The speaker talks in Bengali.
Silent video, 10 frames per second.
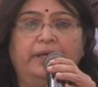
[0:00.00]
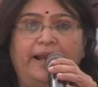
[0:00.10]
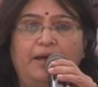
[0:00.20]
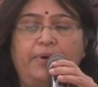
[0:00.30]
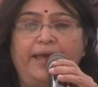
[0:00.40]

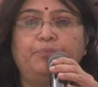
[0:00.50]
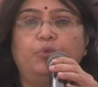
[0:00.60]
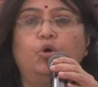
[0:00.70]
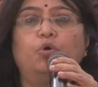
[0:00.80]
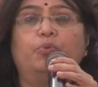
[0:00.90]
ধারাবাহিক
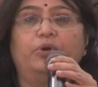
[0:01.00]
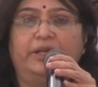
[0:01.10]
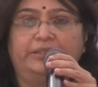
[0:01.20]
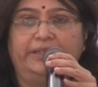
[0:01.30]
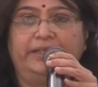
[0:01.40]
বহু
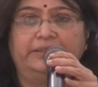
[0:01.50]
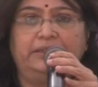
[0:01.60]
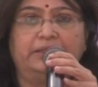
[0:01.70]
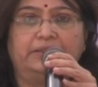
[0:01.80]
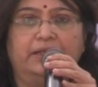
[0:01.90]
উপন্যাস
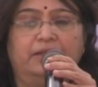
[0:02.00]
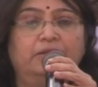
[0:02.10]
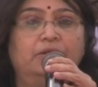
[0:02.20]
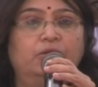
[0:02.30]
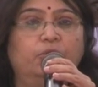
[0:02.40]
লিখেছেন যেটা
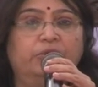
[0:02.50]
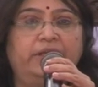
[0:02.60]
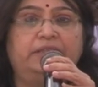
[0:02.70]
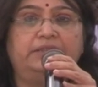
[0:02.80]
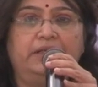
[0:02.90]

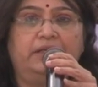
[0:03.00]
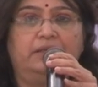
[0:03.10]
ওদের যে